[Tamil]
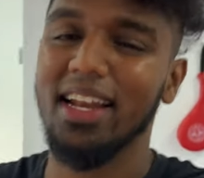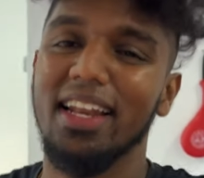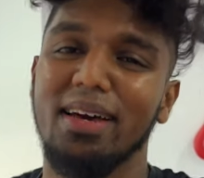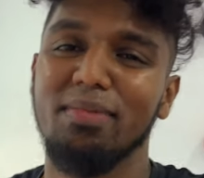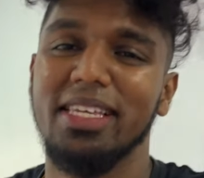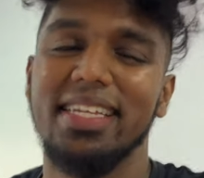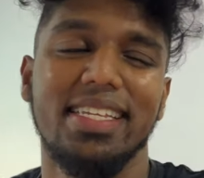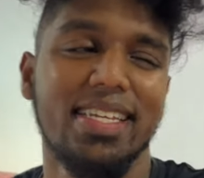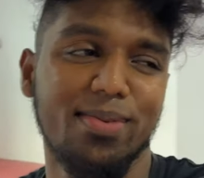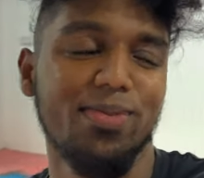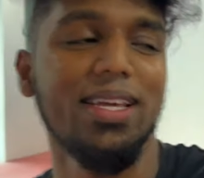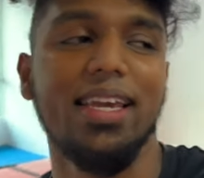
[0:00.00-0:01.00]
எல்லாமே சின்ன
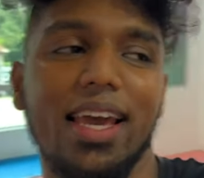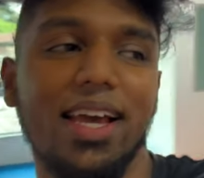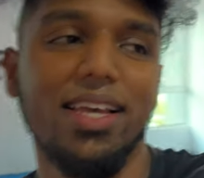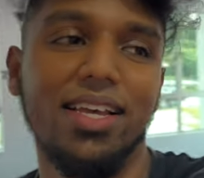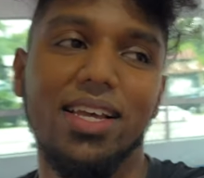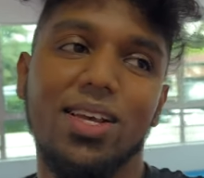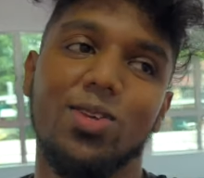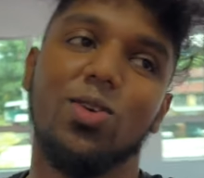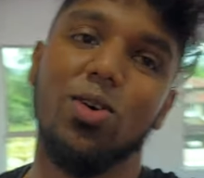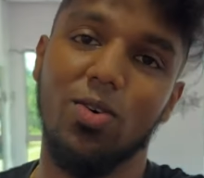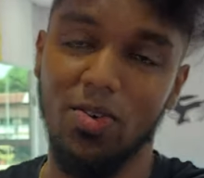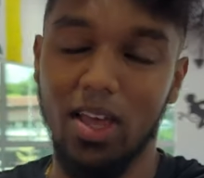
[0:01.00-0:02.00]
சின்ன பிள்ளைங்க
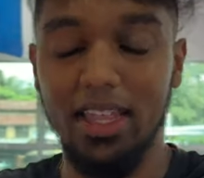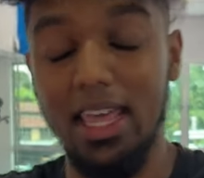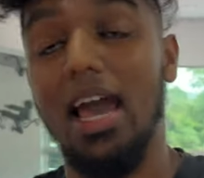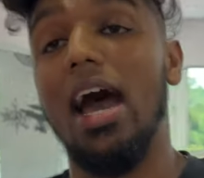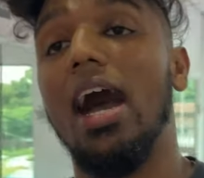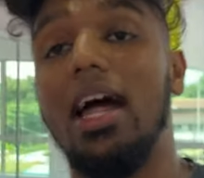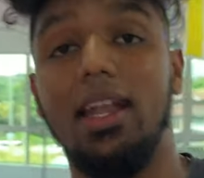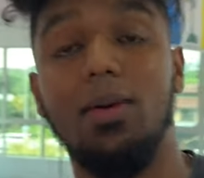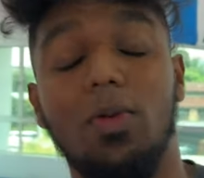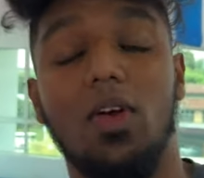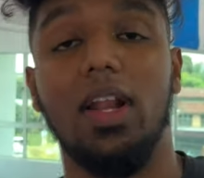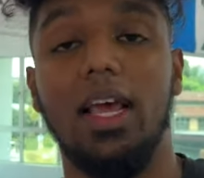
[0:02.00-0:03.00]
ஸோ தே ஆ அண்ட்
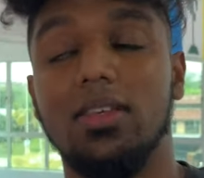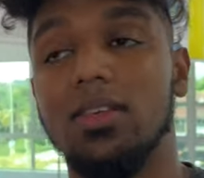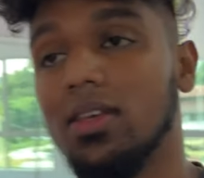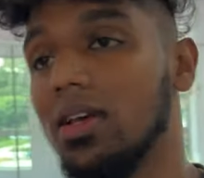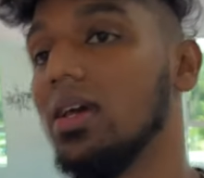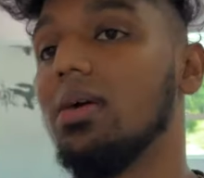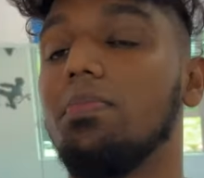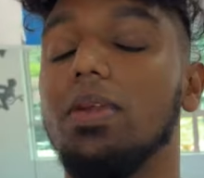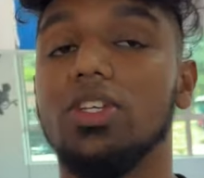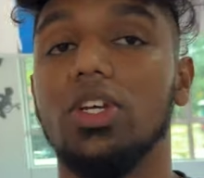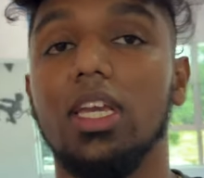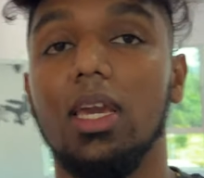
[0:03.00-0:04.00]
ப்ரோக்ரஸ்
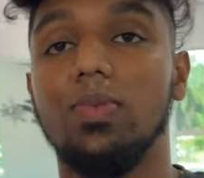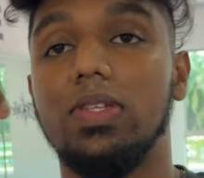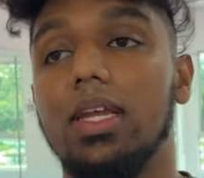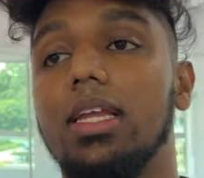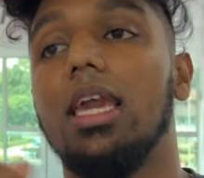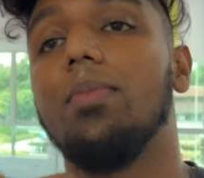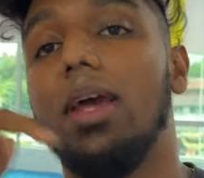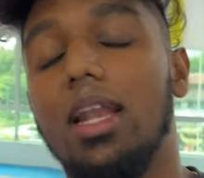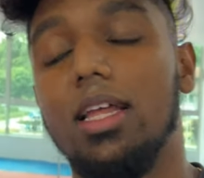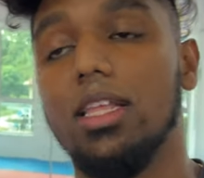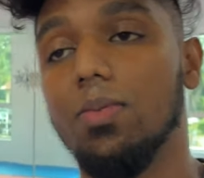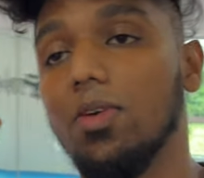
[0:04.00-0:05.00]
நேஷன் கேம் ஸ்டேட் கேம்
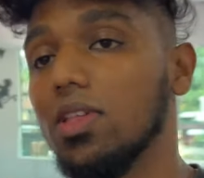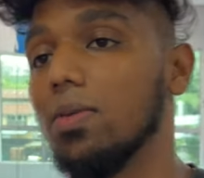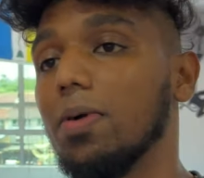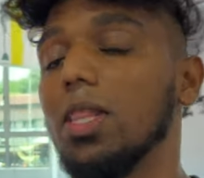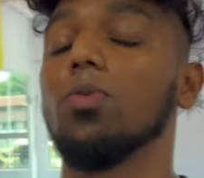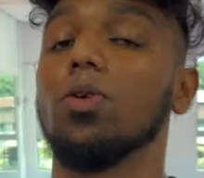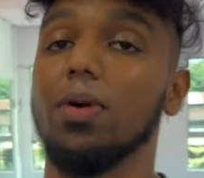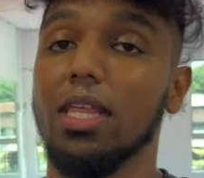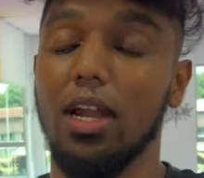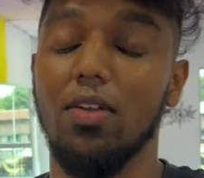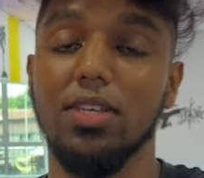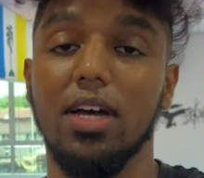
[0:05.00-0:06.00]
எல்லாத்துக்குமே வந்து பதிமூணு
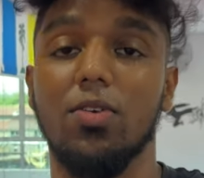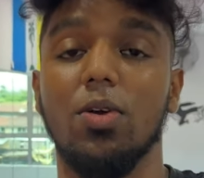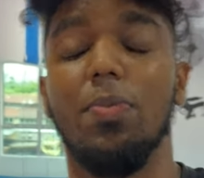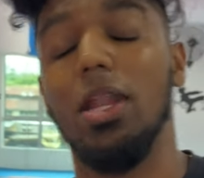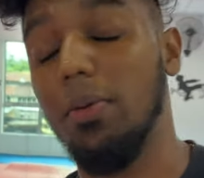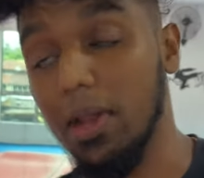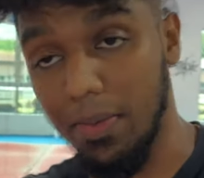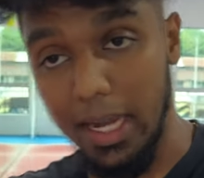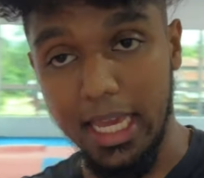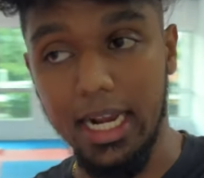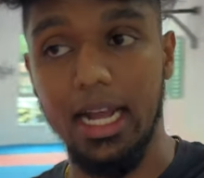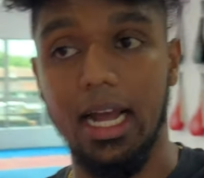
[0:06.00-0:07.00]
பதினாலு வயசு ஆகணும் பெரிய பெரிய
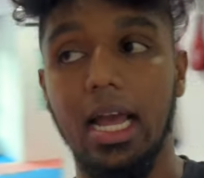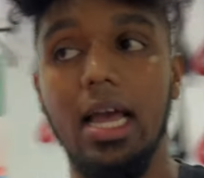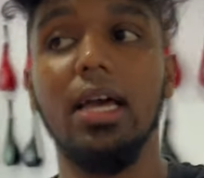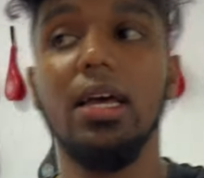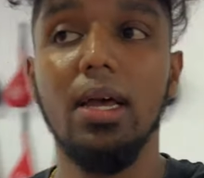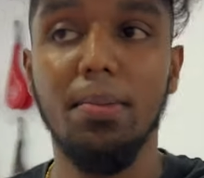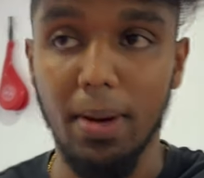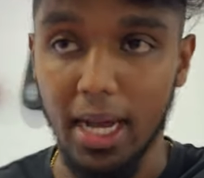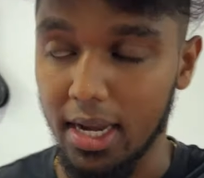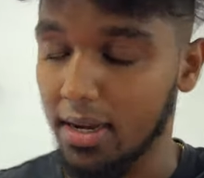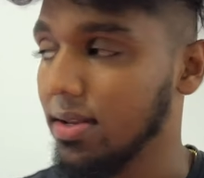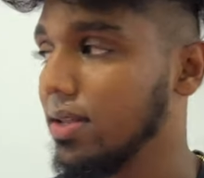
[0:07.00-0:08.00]
பிள்ளைங்க இருக்காங்க
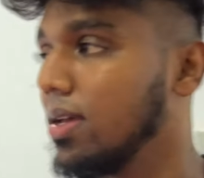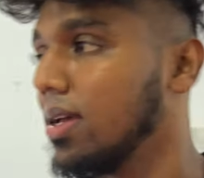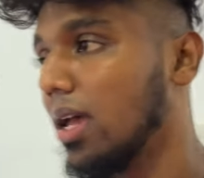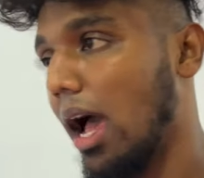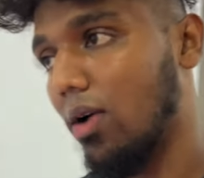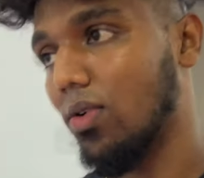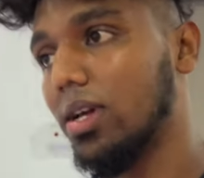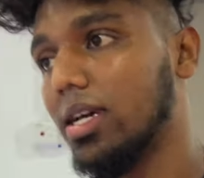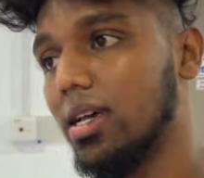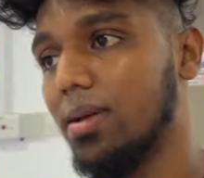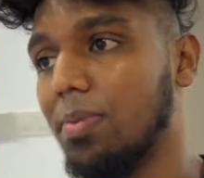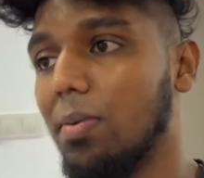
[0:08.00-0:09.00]
பட்
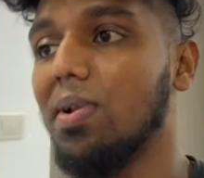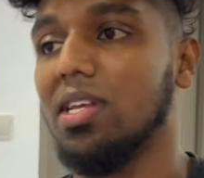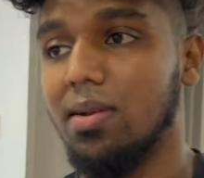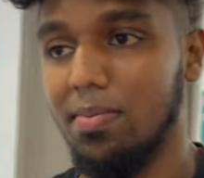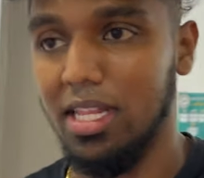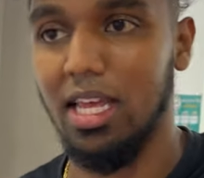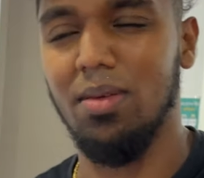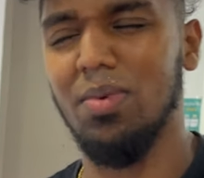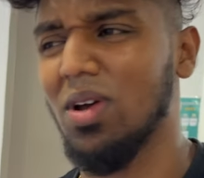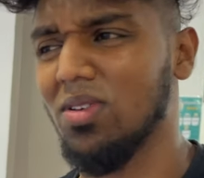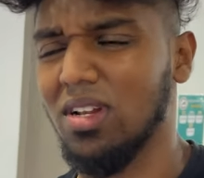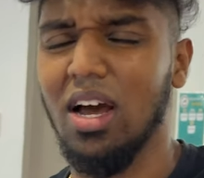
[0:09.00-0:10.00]
அவங்களுக்கு ப்ரிப்ரேஷன் பற்றாது
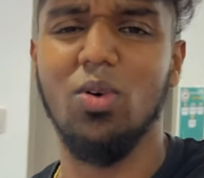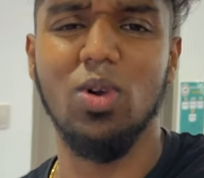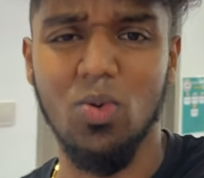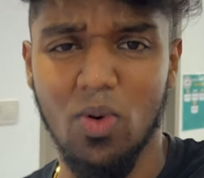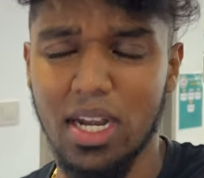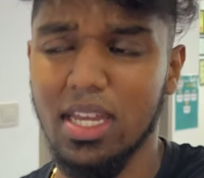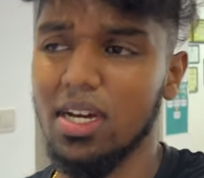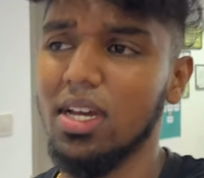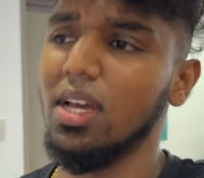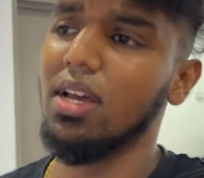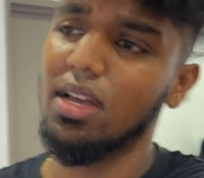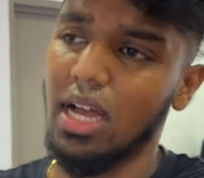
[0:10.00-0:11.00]
பிகாஸ் நான் ஒன்லி ஒன் இயர்
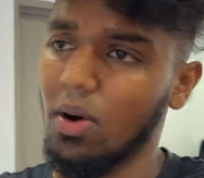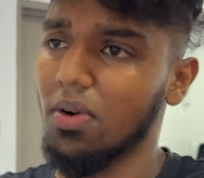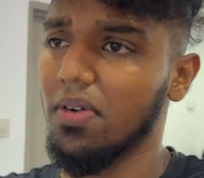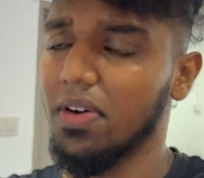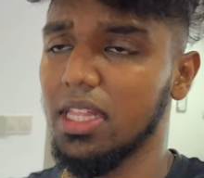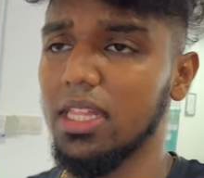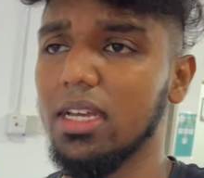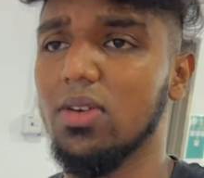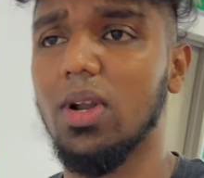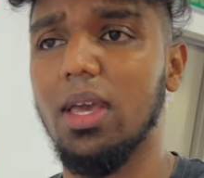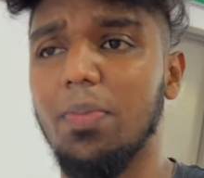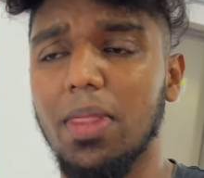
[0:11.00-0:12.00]
அவங்க வந்து
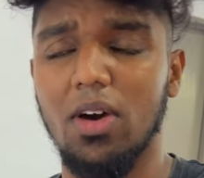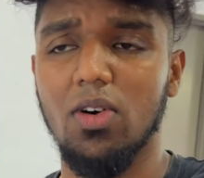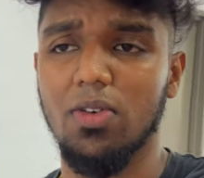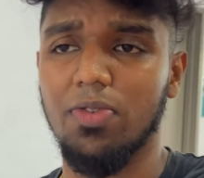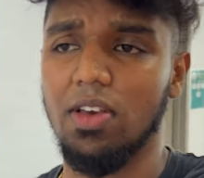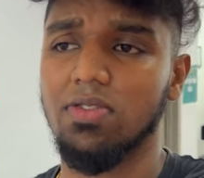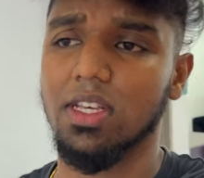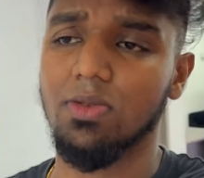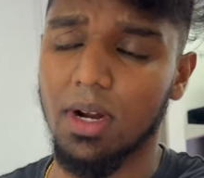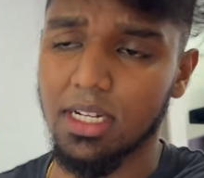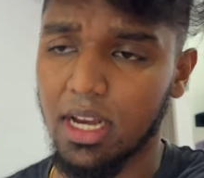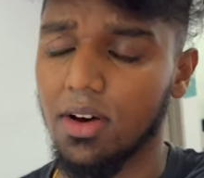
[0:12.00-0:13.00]
கூட இப்போ தான் ஒரு ஃபைவ்
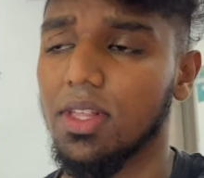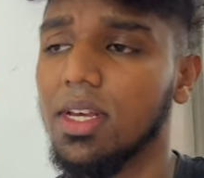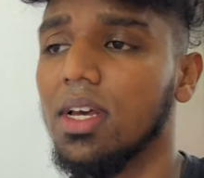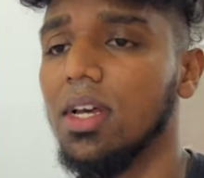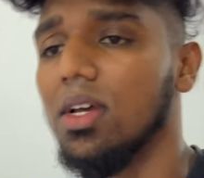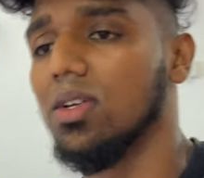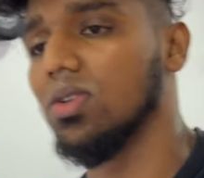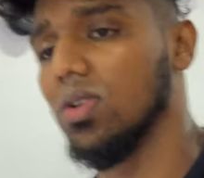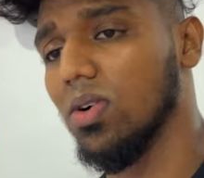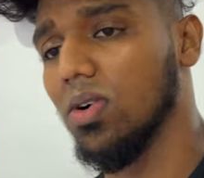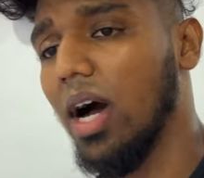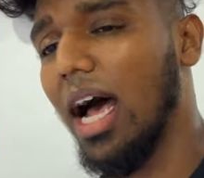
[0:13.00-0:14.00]
சிக்ஸ் மந்த்ஸ் ஆகுது ஸோ
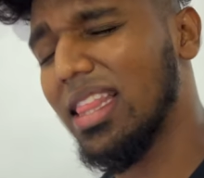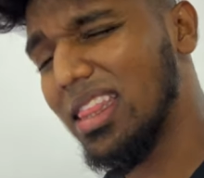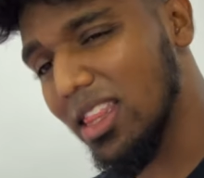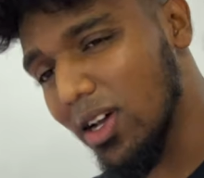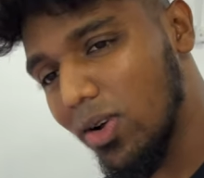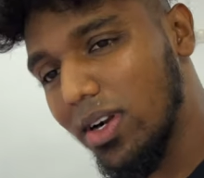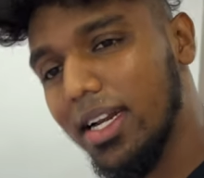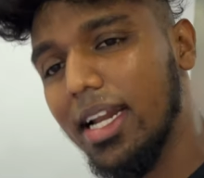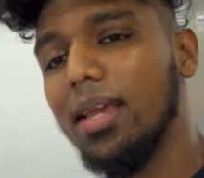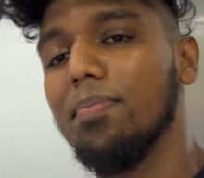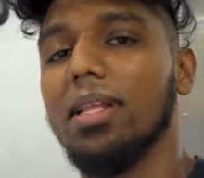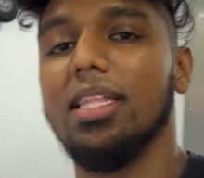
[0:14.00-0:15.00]
அந்த ஒரு
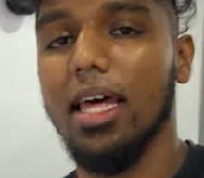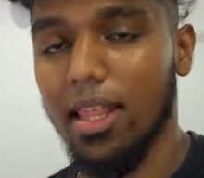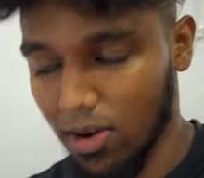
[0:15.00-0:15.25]
ட்ரைனிங் பற்றாது